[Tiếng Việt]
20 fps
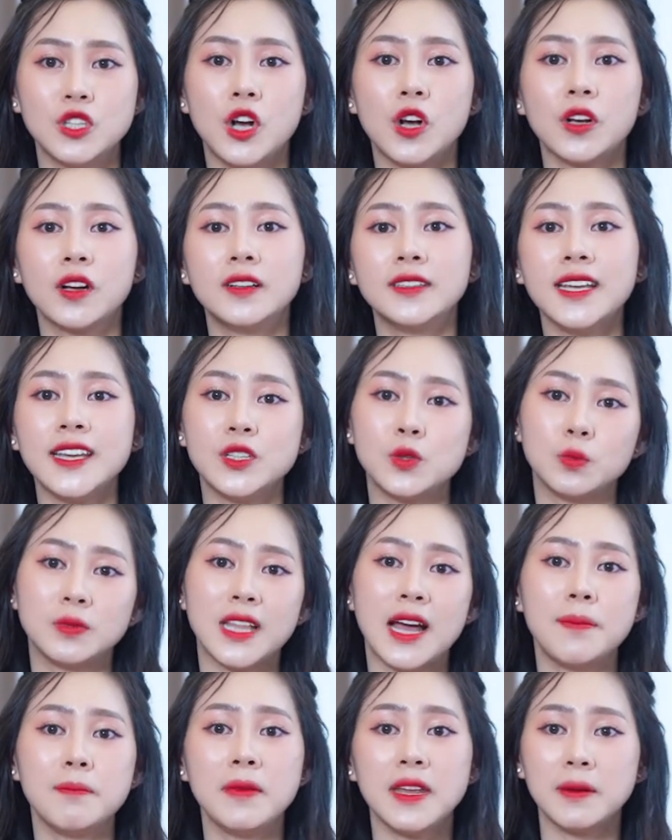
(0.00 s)
cho cơ thể chúng
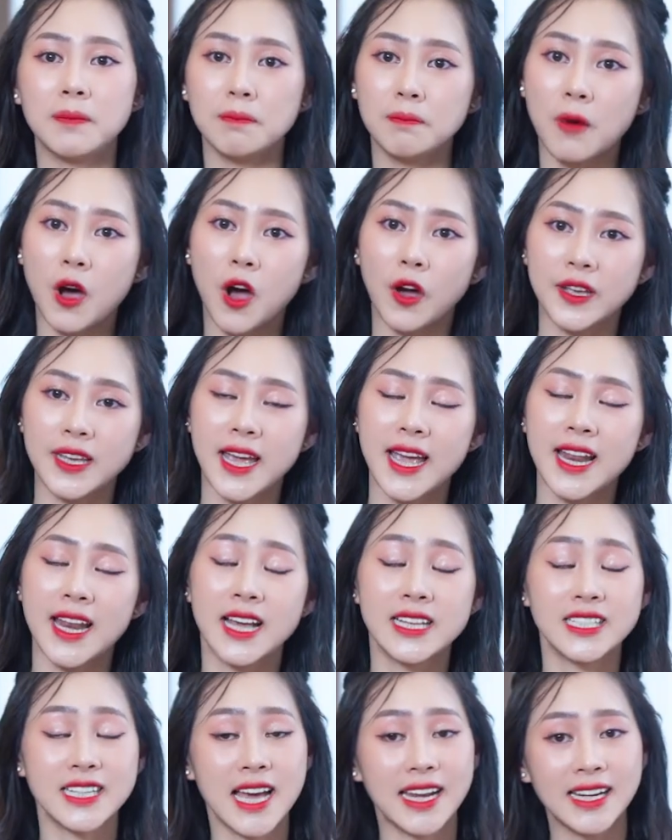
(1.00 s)
ta mệt mỏi hay
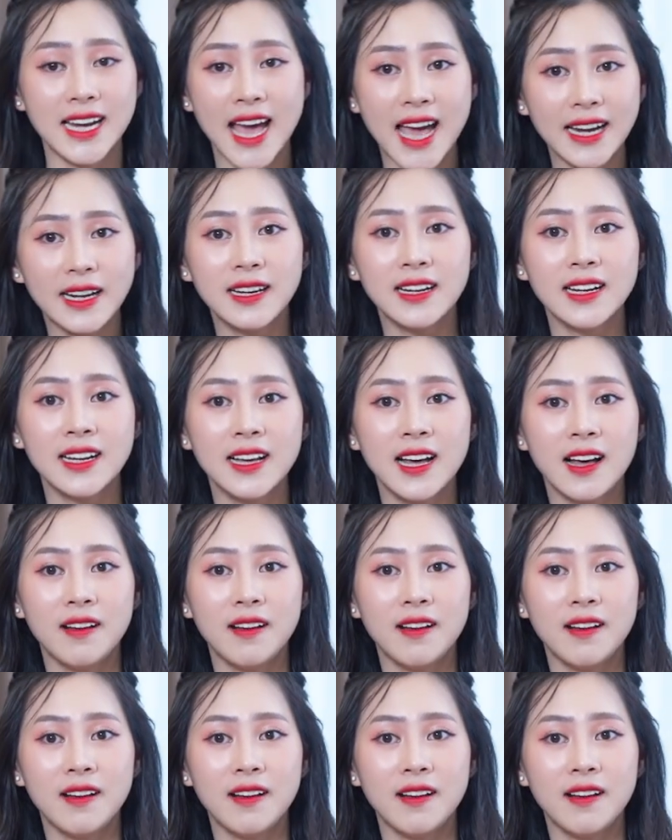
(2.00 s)
là chán ăn